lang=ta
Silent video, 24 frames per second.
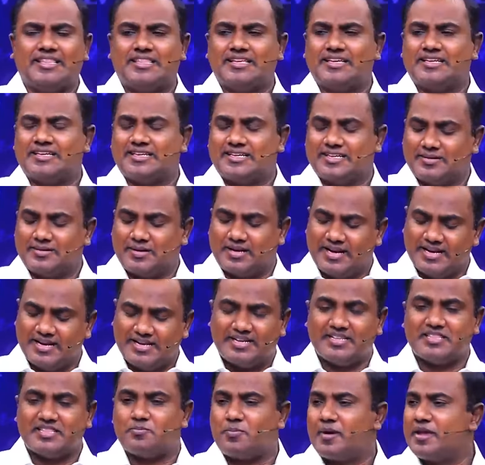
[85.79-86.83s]
இதை
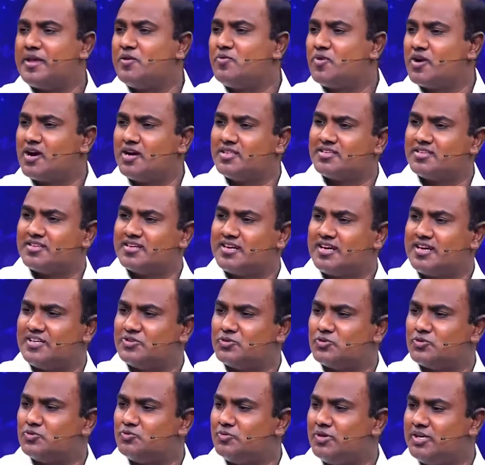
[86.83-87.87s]
கேட்டுட்டு இந்த பையன் உட்காந்துருக்கிறான்
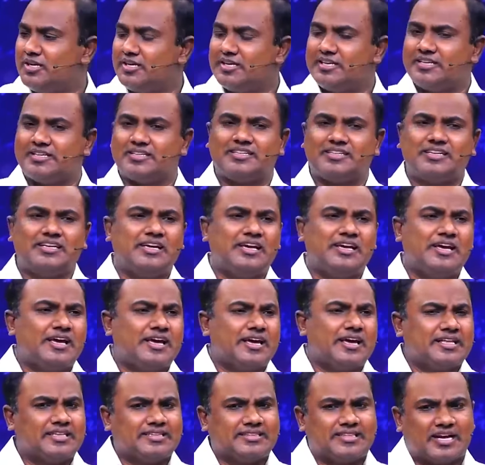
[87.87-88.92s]
அந்த ரூம்லேயே
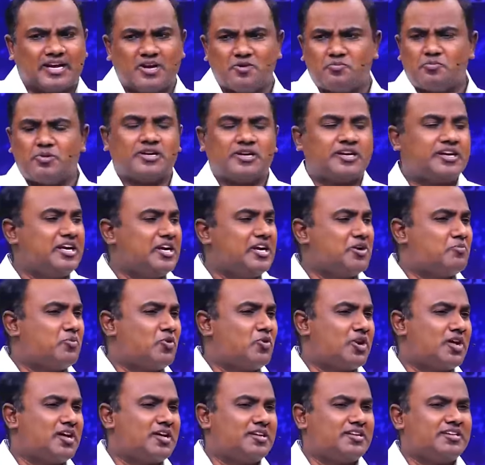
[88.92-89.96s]
தகப்பன் கீழே
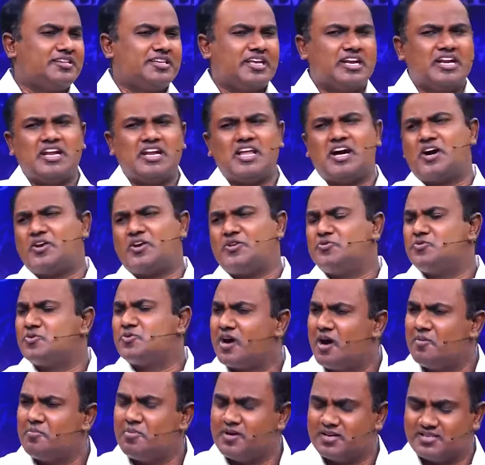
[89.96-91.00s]
போனார் எல்லாரையும்
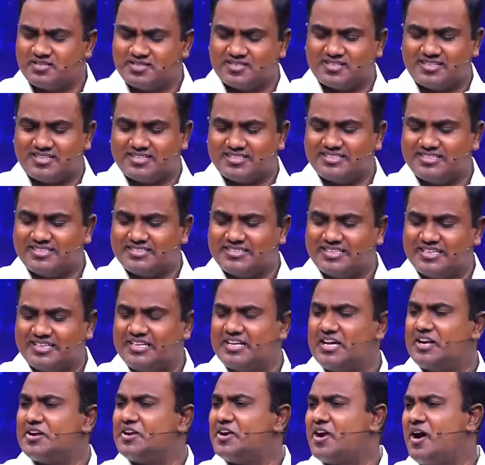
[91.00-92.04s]
காப்பாற்றுறாரு
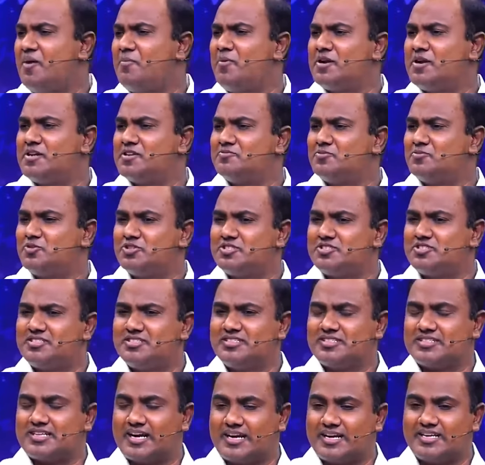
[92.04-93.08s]
எல்லாரையும் காப்பாற்றி
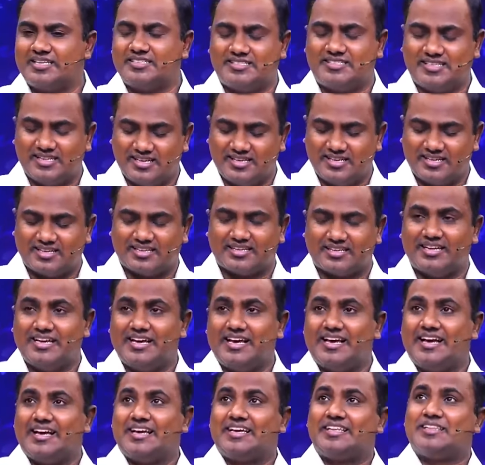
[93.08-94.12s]
முடிச்சுட்டு கடைசியில்
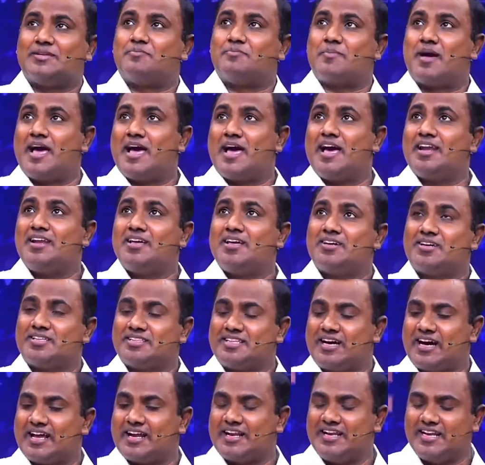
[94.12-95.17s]
இந்த மேலே
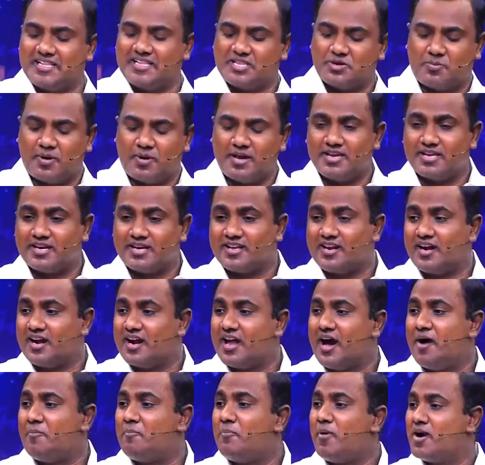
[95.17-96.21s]
அந்த அறையில் அந்த பையன் இருக்கிறான்
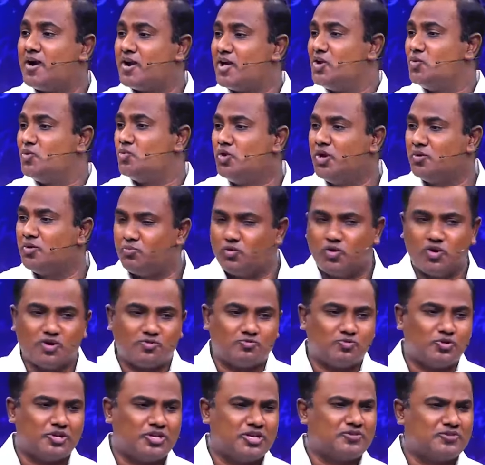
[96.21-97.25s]
ஆனால் அப்பானாலும் உள்ளே போக
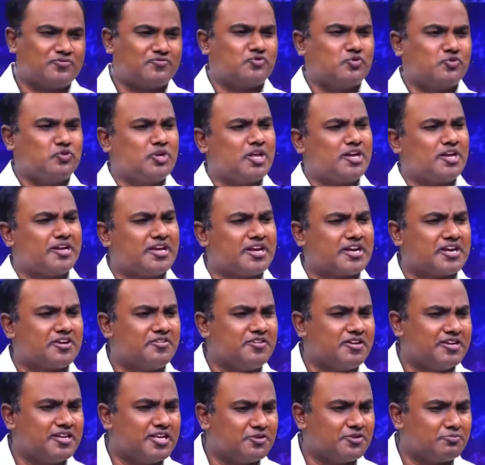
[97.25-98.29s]
முடியல ஃபுல்லாக
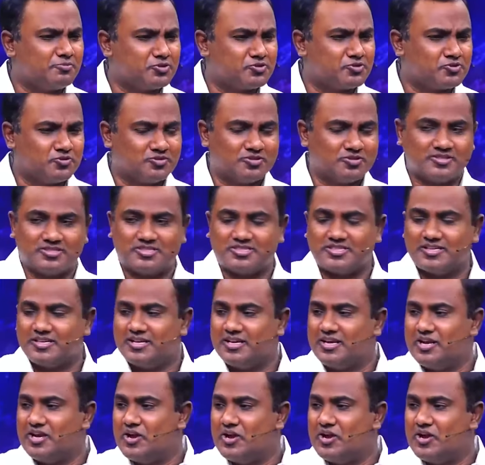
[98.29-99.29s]
ஏற்கனவே நெருப்பு சூழ்ந்துருச்சு